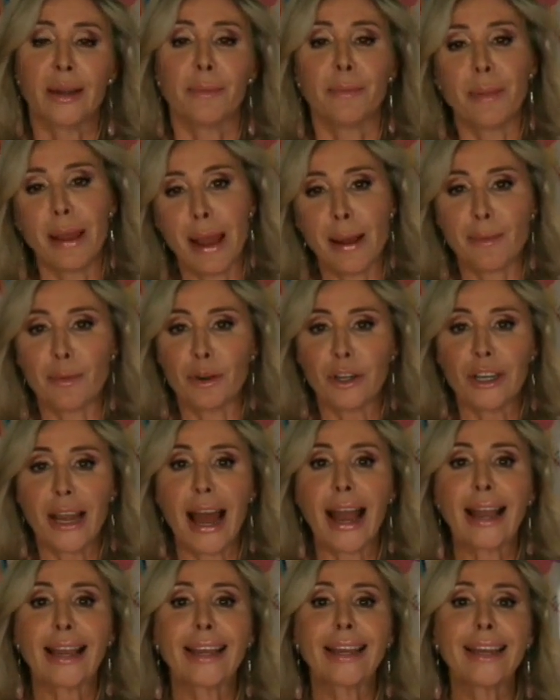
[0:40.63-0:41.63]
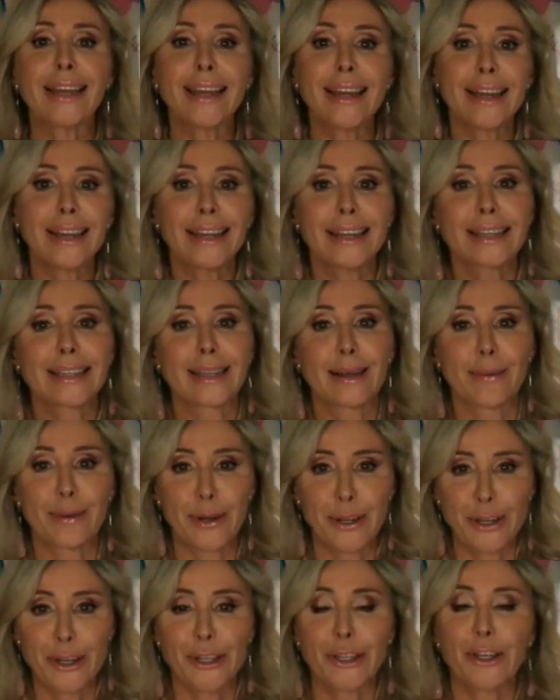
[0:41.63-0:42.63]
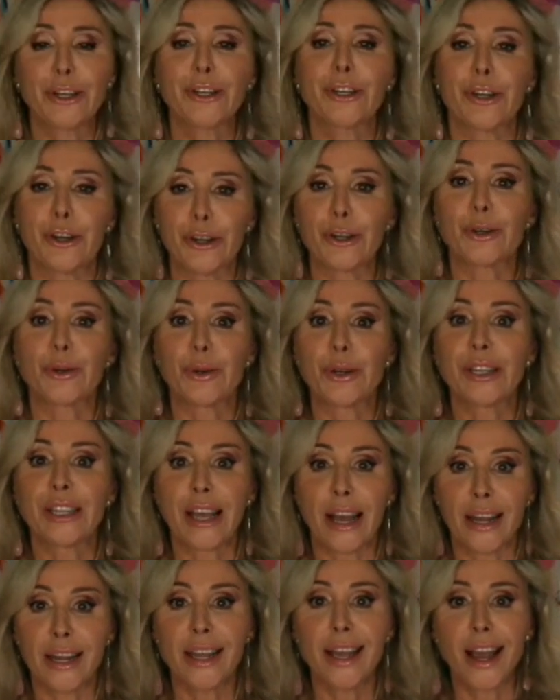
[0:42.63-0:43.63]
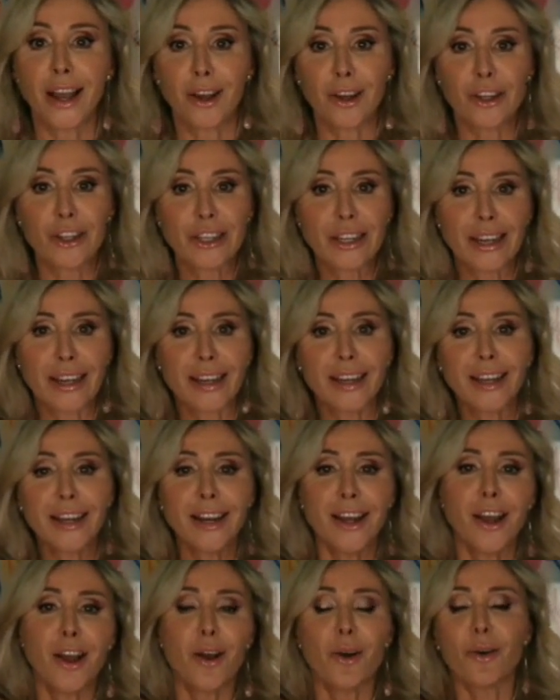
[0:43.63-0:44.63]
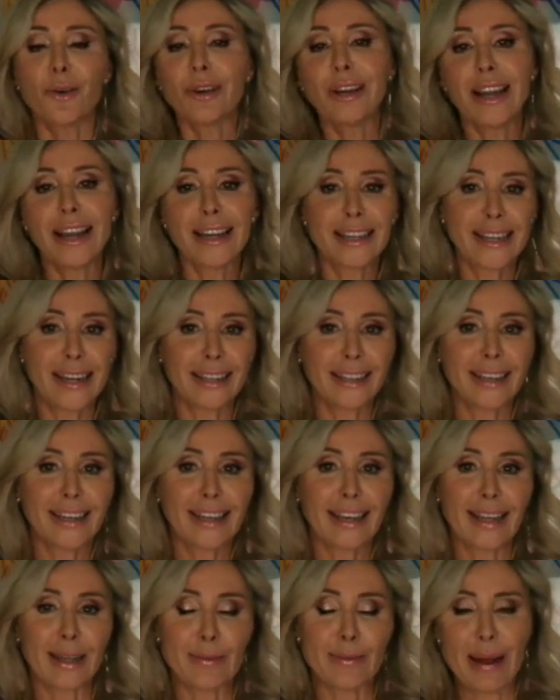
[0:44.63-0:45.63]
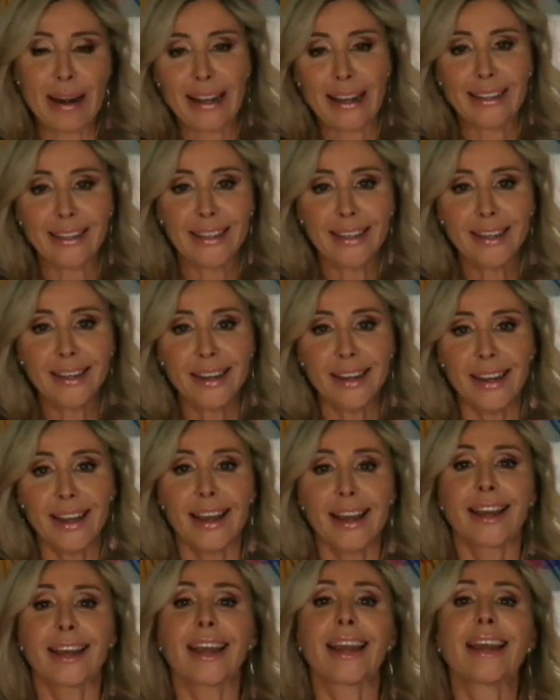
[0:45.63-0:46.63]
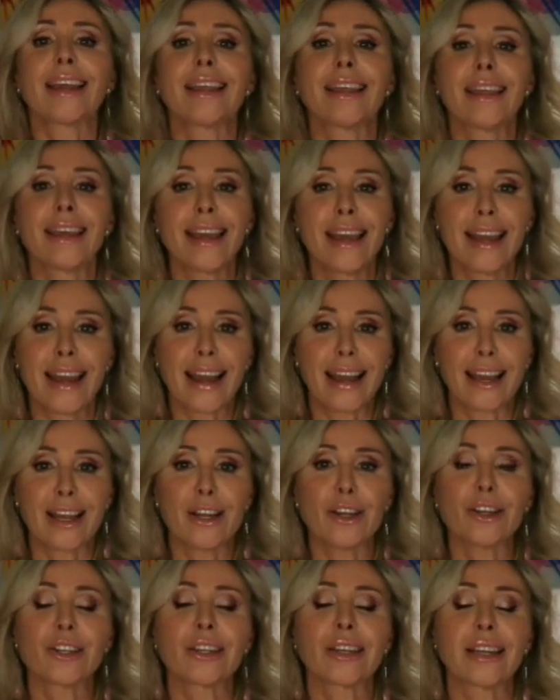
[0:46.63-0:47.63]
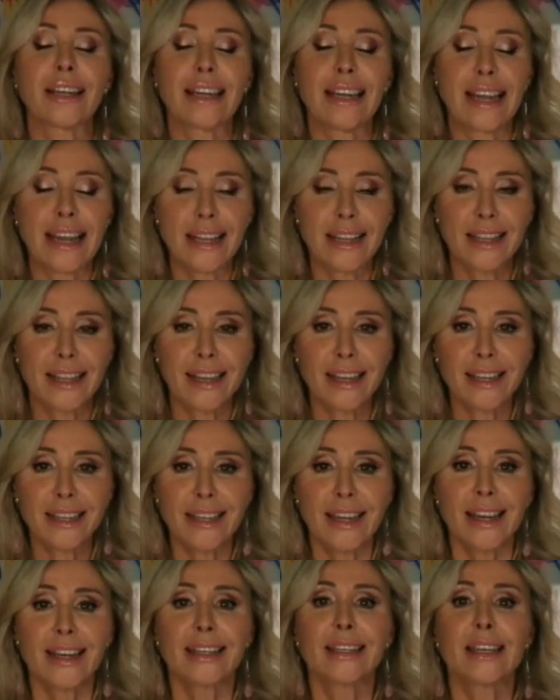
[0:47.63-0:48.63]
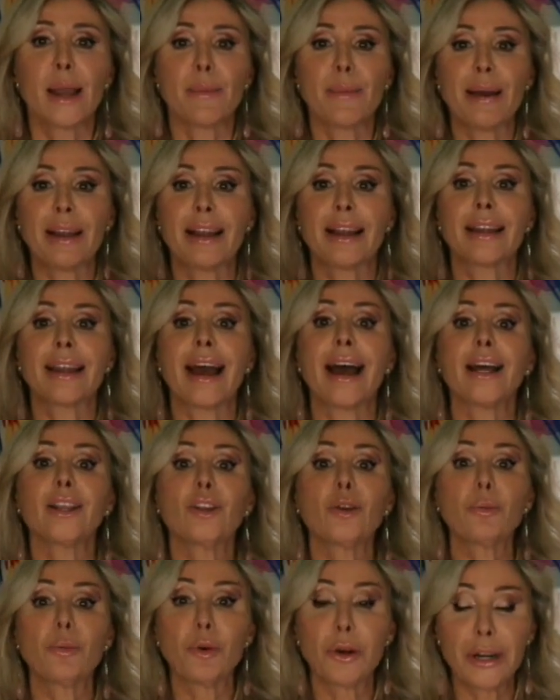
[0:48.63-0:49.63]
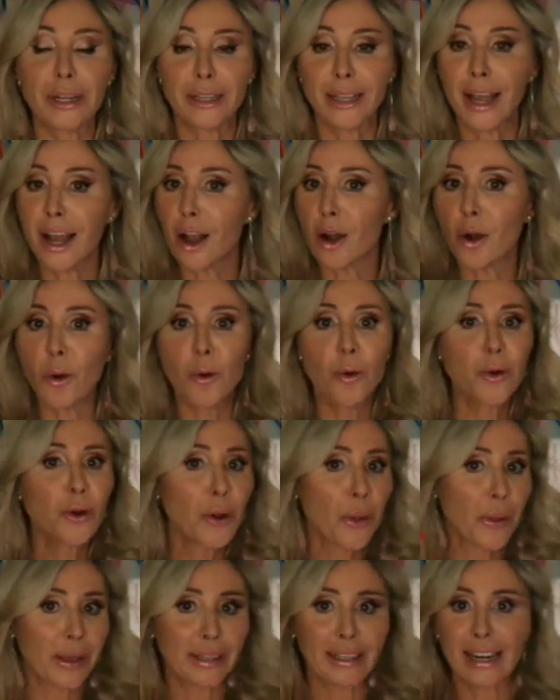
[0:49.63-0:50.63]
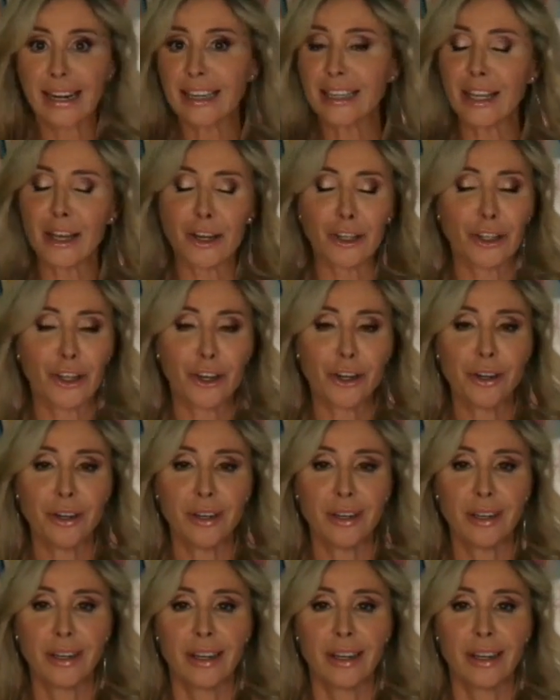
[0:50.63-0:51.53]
Veamos a quiénes de vosotros os gustaría conseguir una estrategia de marketing que hiciera que los clientes llamaran a tu puerta uno detrás de otro